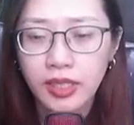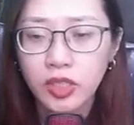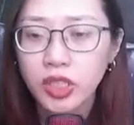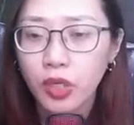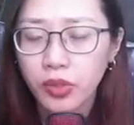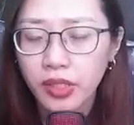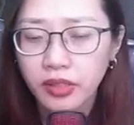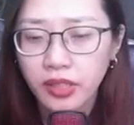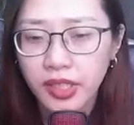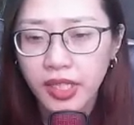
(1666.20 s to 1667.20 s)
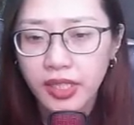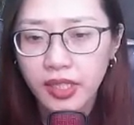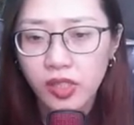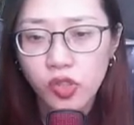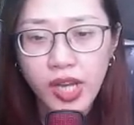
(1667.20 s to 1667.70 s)
Sau khi ngươi
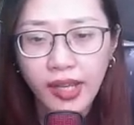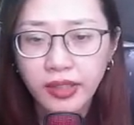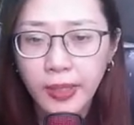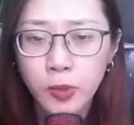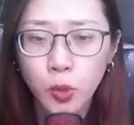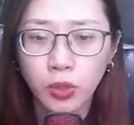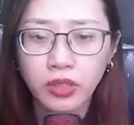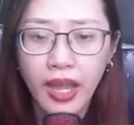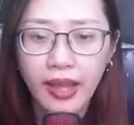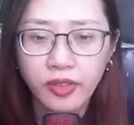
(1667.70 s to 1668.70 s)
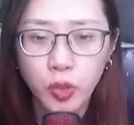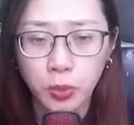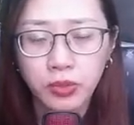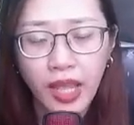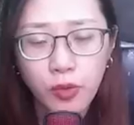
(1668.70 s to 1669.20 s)
đi, trái tim của ta
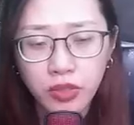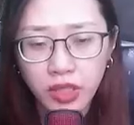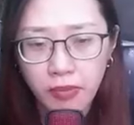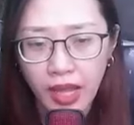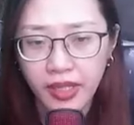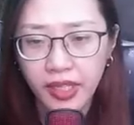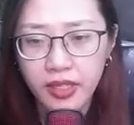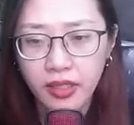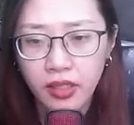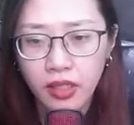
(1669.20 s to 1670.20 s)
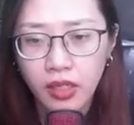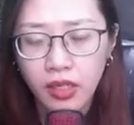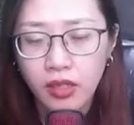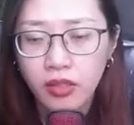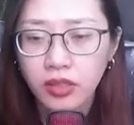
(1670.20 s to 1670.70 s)
cũng theo ngươi mà đi.
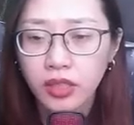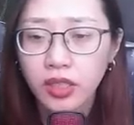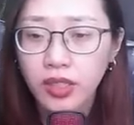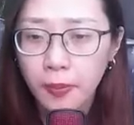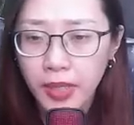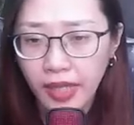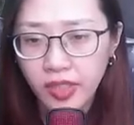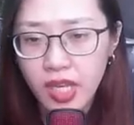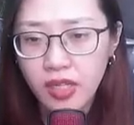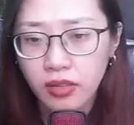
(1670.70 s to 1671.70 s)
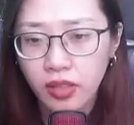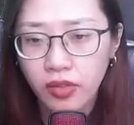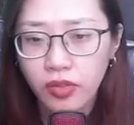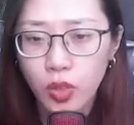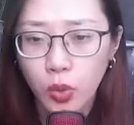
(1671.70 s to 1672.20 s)
Người tâm đã chết,
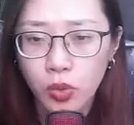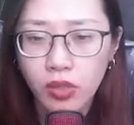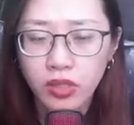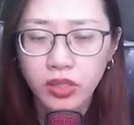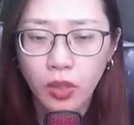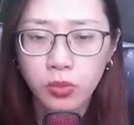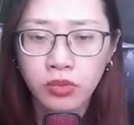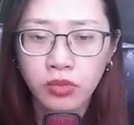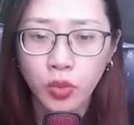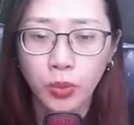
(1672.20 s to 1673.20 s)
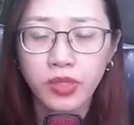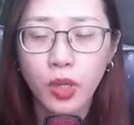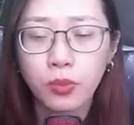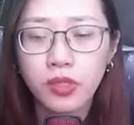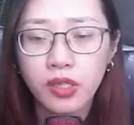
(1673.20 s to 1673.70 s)
dù có sống cũng
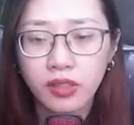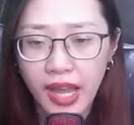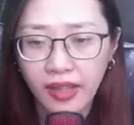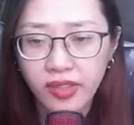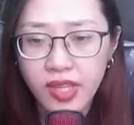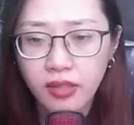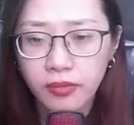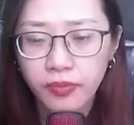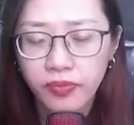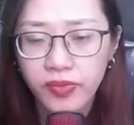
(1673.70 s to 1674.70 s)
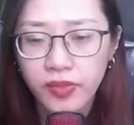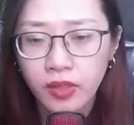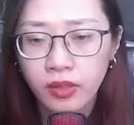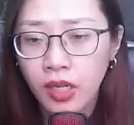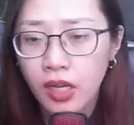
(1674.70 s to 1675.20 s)
giống như đã chết.
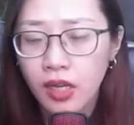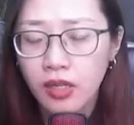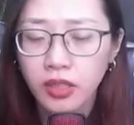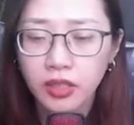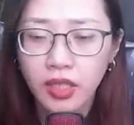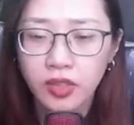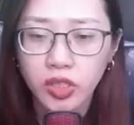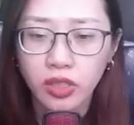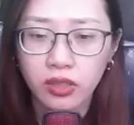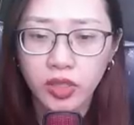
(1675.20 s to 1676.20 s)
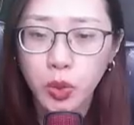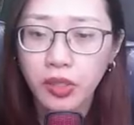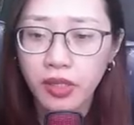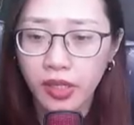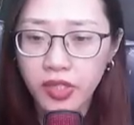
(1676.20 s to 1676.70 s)
Ngươi thật sự
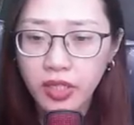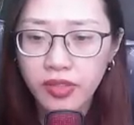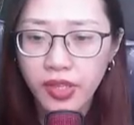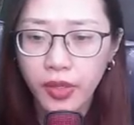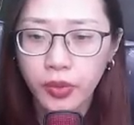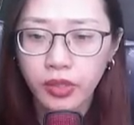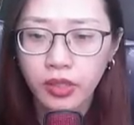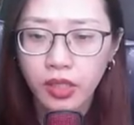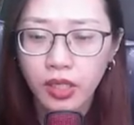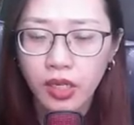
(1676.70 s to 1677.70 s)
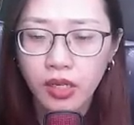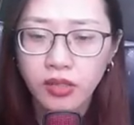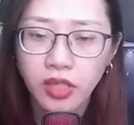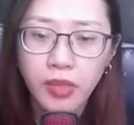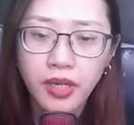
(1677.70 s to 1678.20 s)
suy nghĩ rất nhiều.
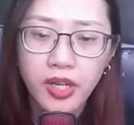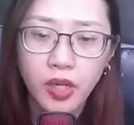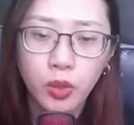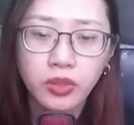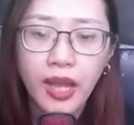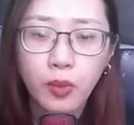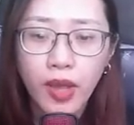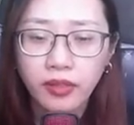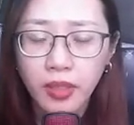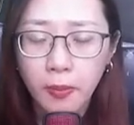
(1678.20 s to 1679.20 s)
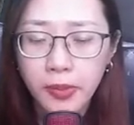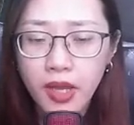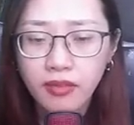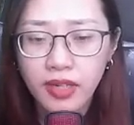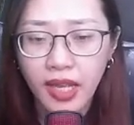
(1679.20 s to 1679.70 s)
Ngươi biết điều ta quan tâm
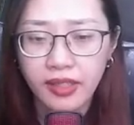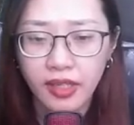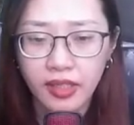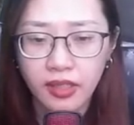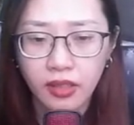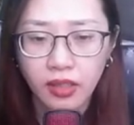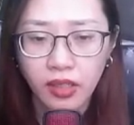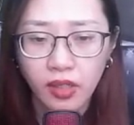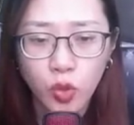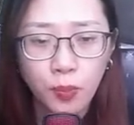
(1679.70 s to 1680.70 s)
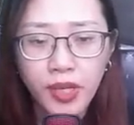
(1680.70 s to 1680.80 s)
nhất là gì, cũng